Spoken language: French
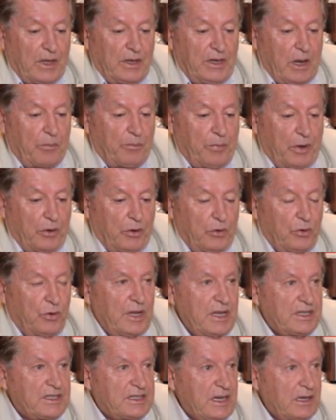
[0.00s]
n'y a pas
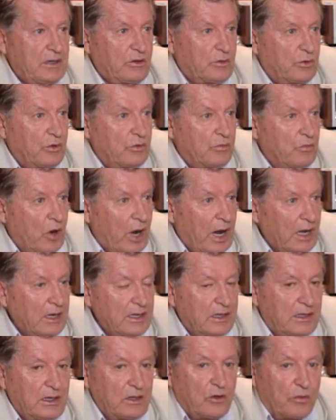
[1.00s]
une éthique ou une
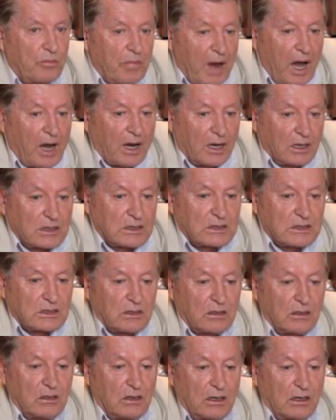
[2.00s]
moralité de base